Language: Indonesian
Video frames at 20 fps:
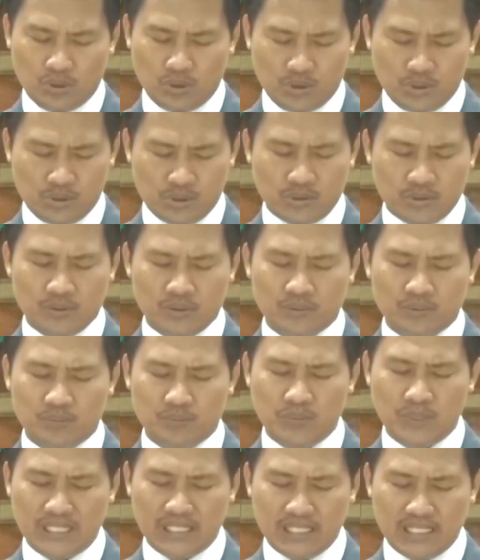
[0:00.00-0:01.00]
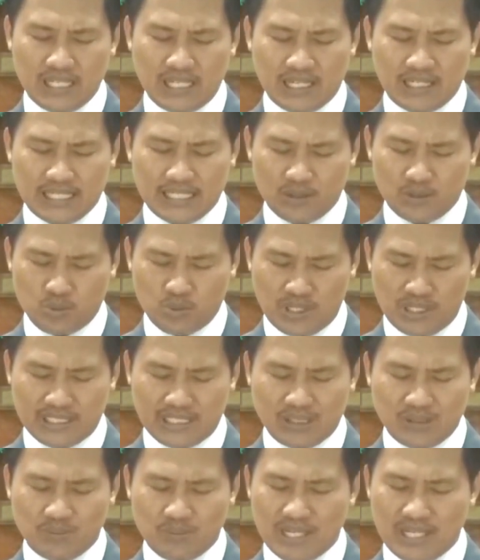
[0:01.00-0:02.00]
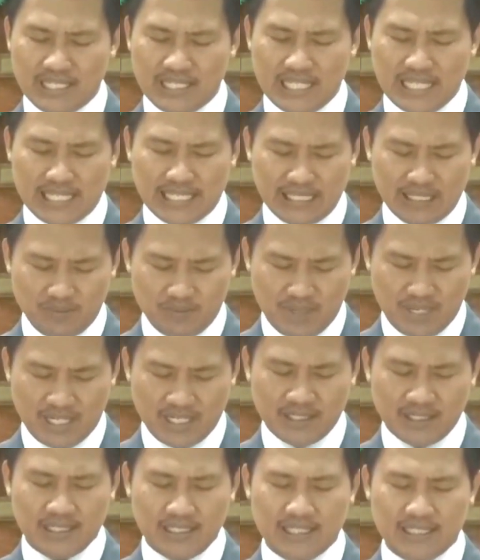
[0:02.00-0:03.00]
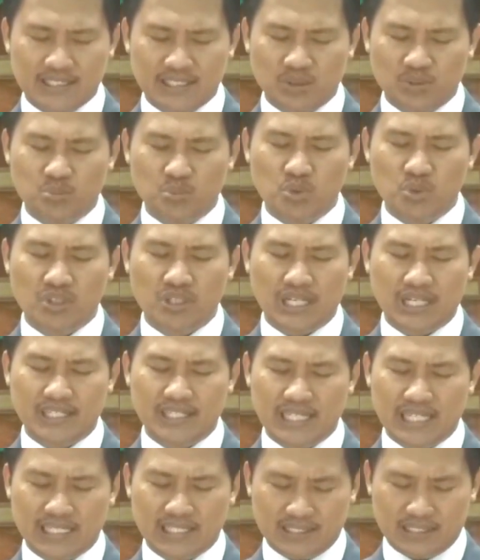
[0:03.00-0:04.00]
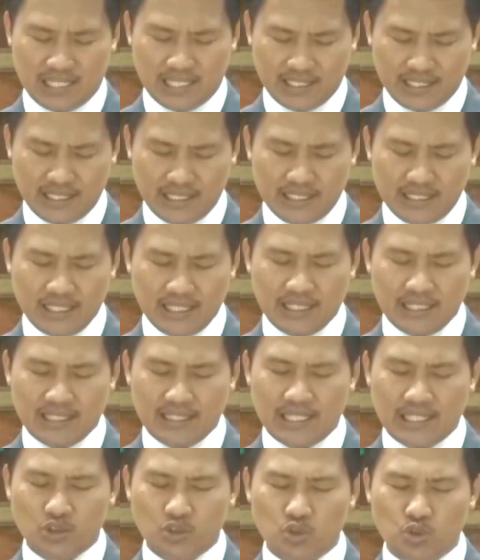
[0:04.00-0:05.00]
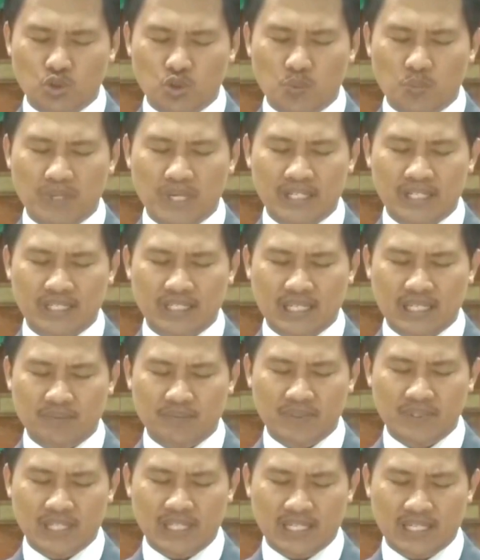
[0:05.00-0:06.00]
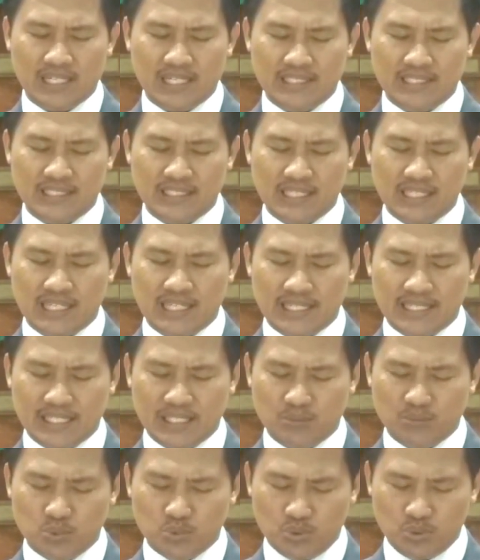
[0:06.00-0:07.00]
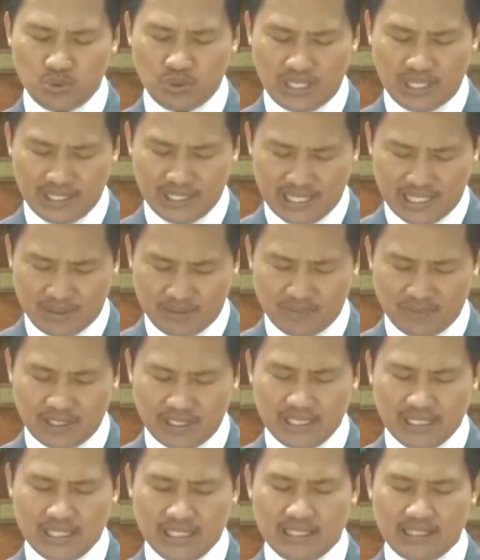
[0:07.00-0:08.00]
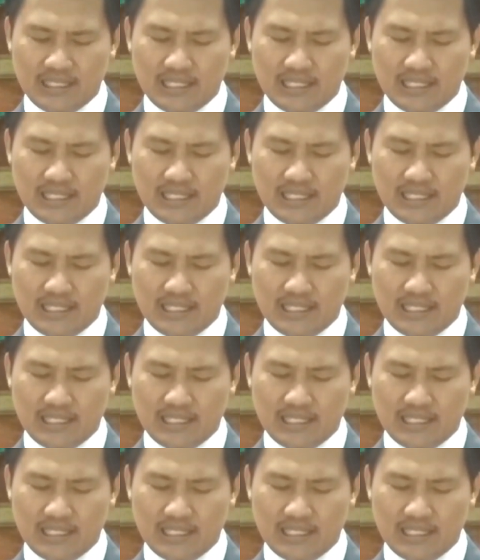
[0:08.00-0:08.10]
Tolong berilah kekuatan bagi yang lemah, sembuhkan yang sakit, dan cukupkan kami akan segala kebutuhan kami.